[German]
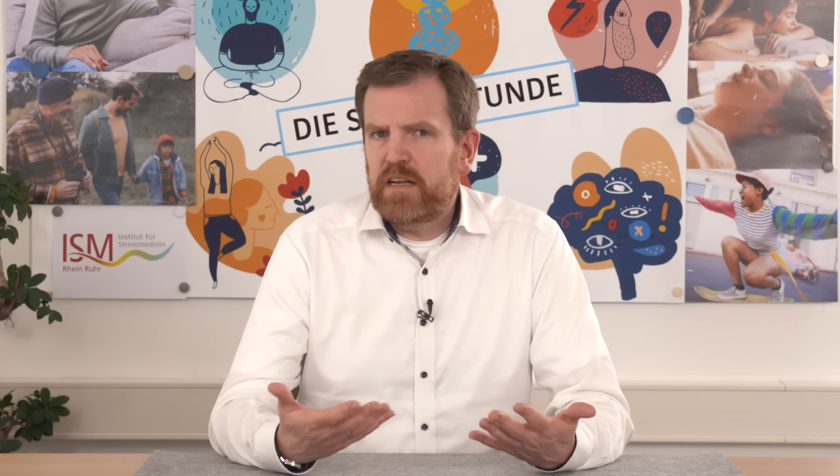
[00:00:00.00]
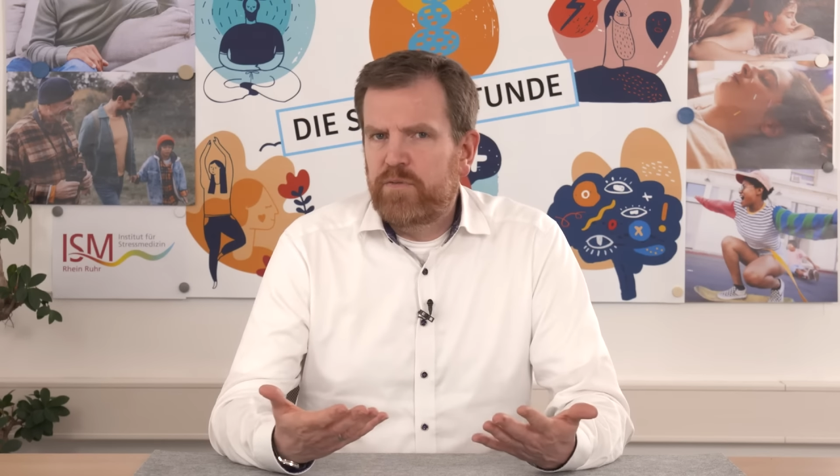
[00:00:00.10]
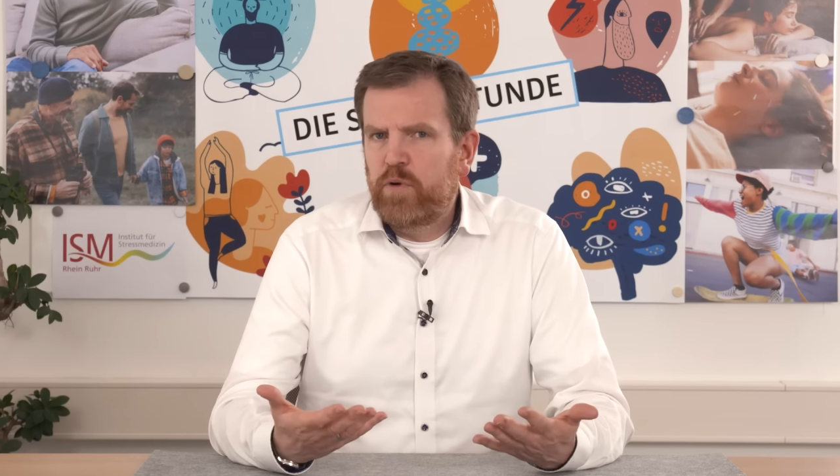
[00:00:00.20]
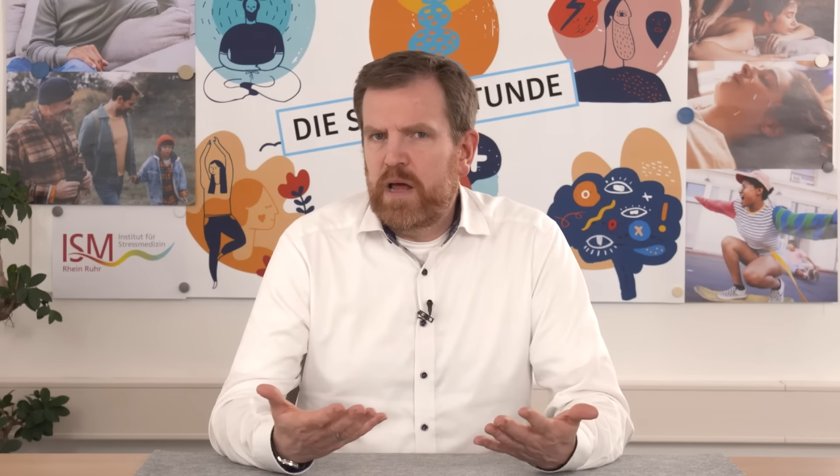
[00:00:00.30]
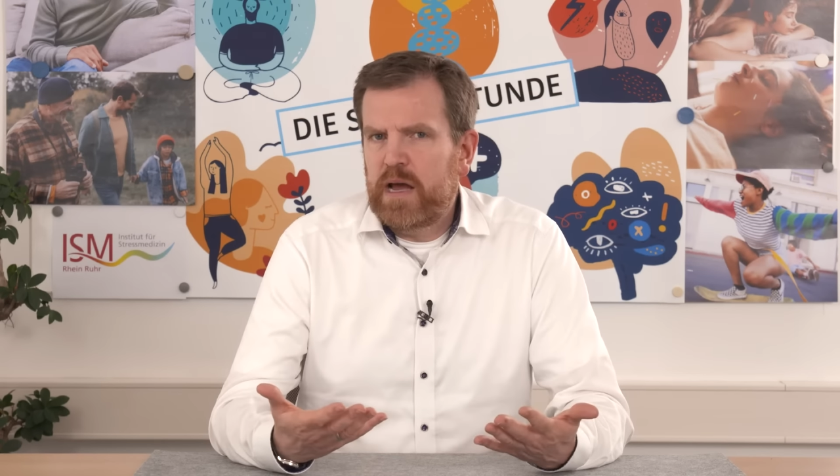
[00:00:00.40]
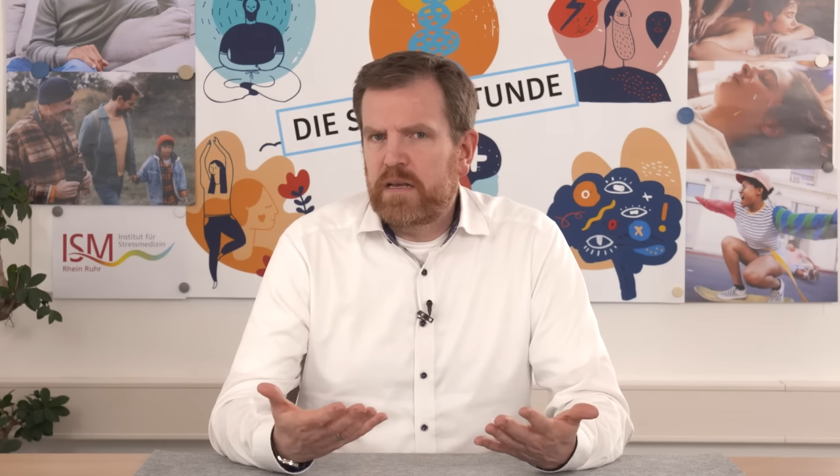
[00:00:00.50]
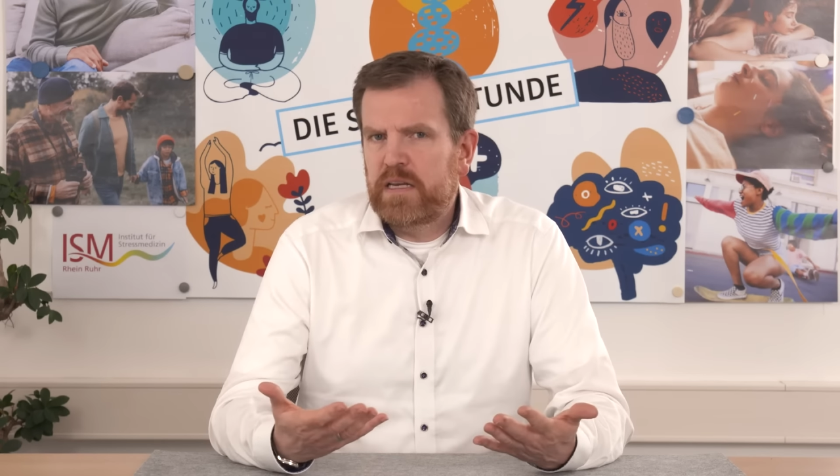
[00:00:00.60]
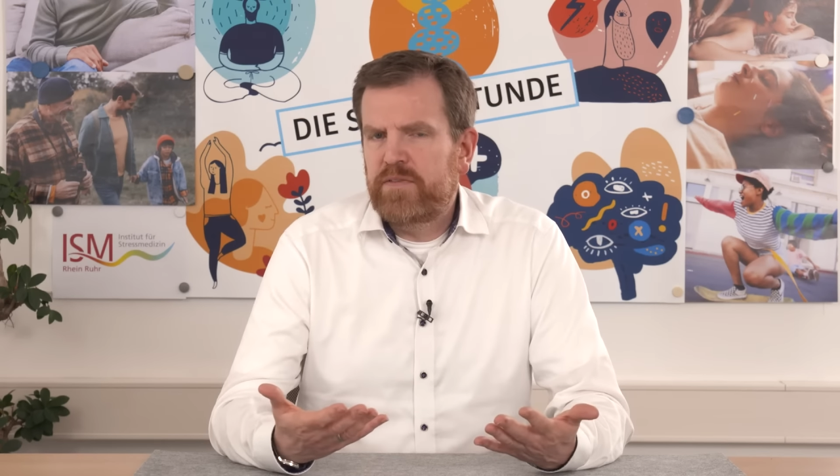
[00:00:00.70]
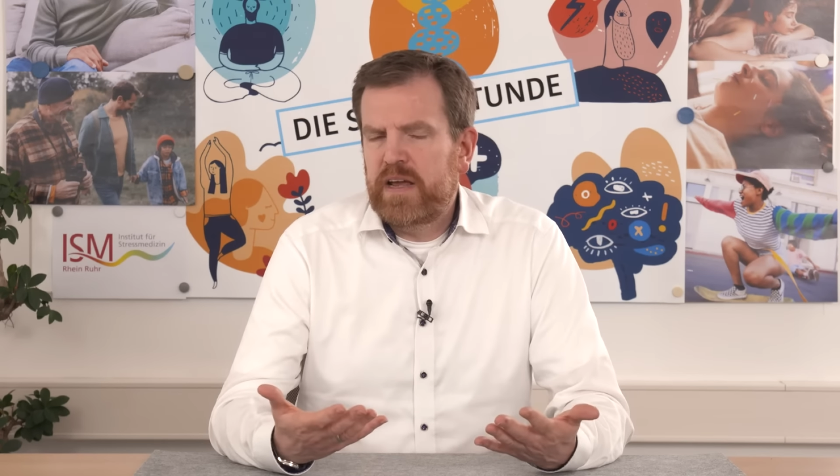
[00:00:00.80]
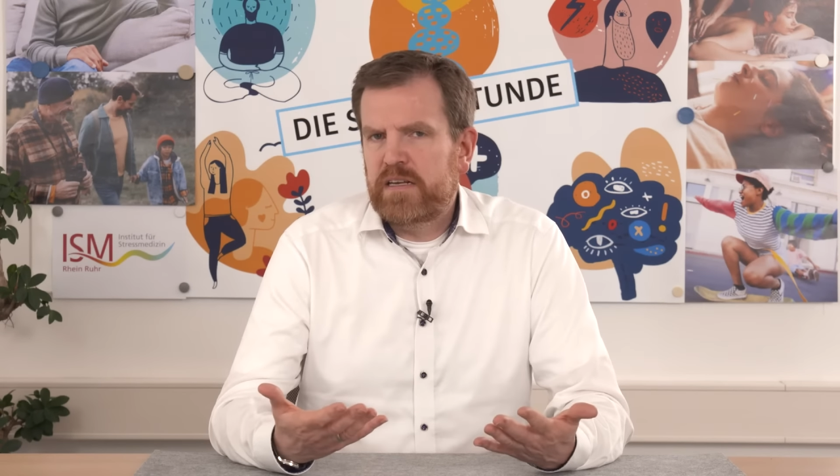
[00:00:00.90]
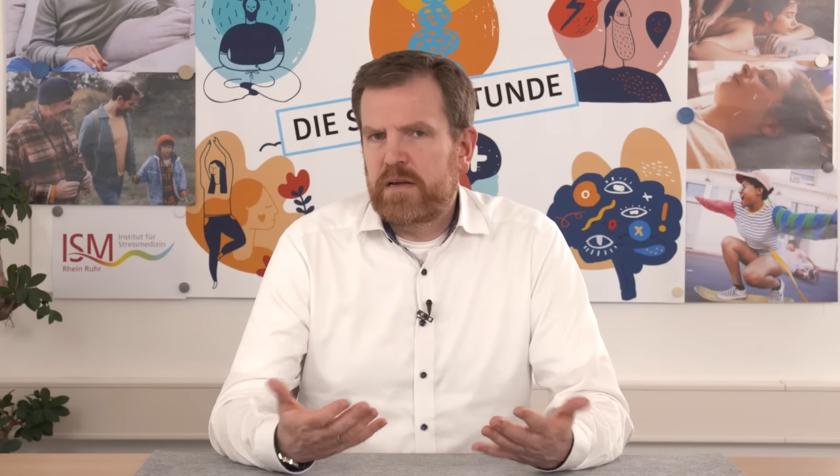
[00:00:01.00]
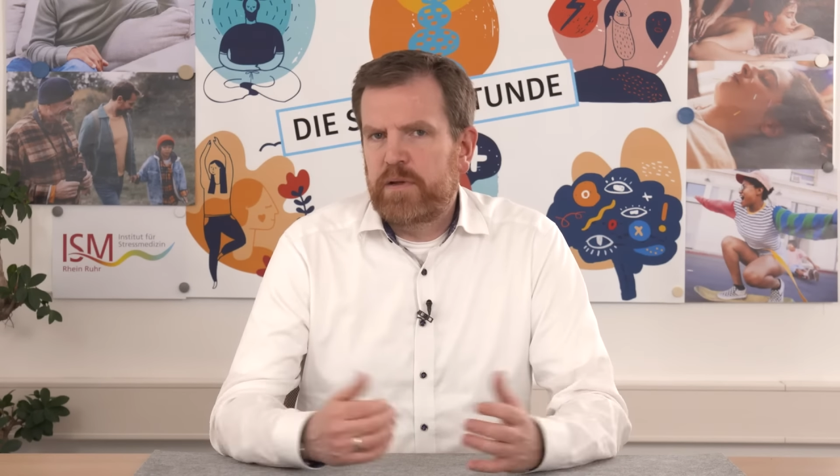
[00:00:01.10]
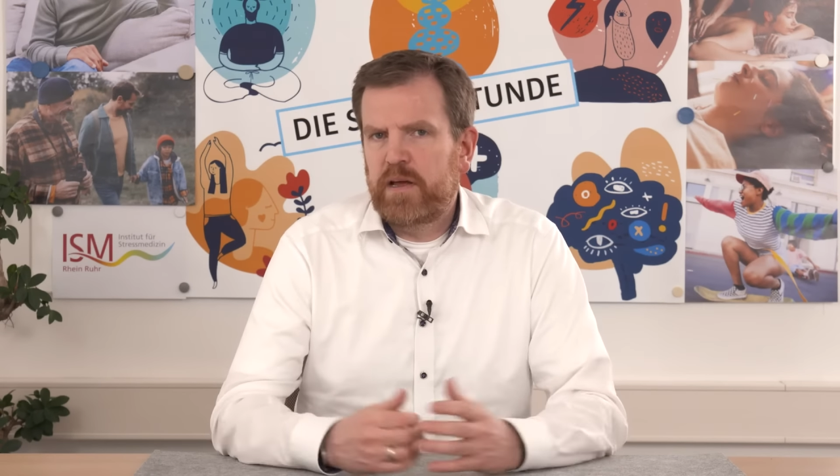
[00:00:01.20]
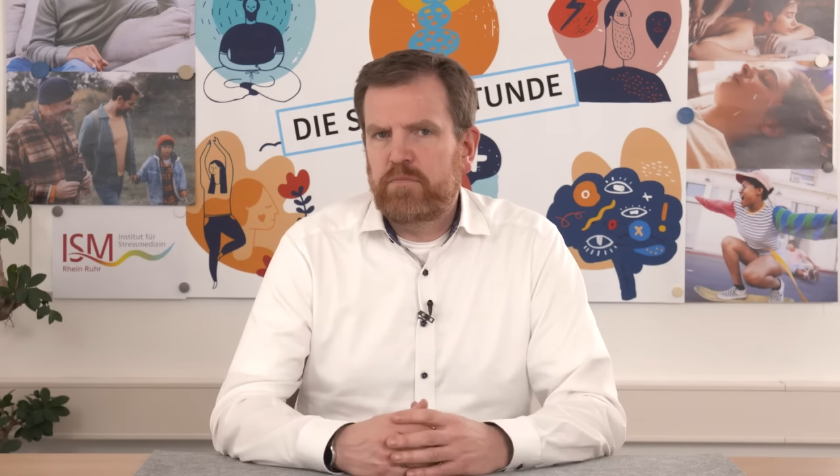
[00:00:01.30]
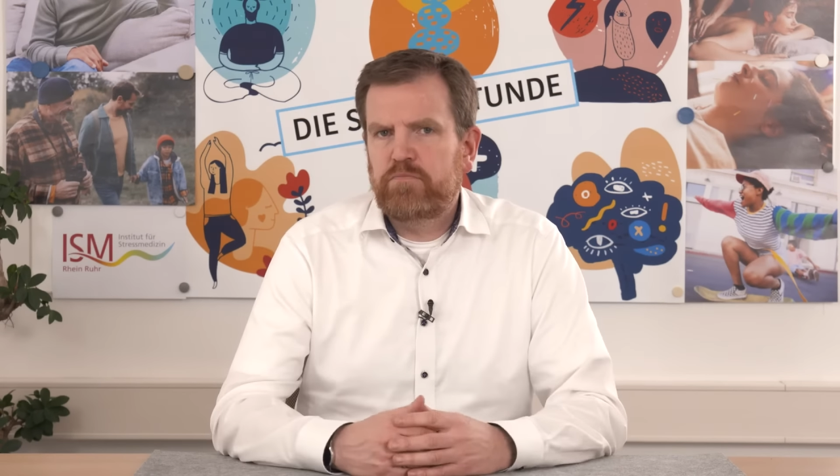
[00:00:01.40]
Gewohnheiten, die wir
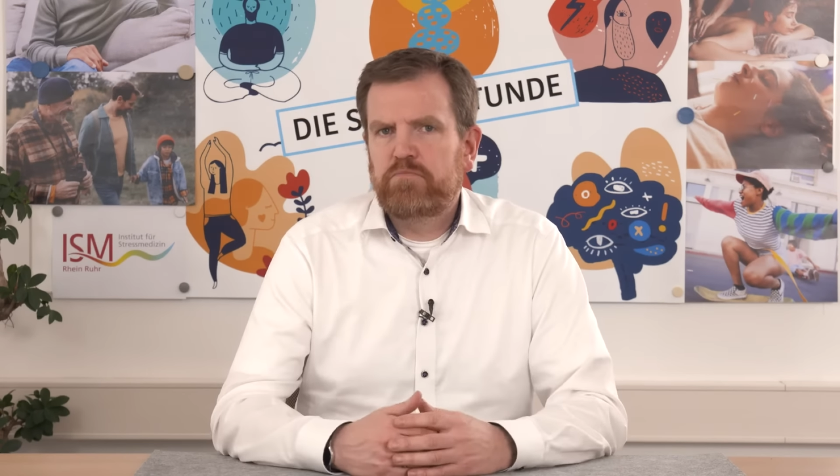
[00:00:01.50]
etablieren.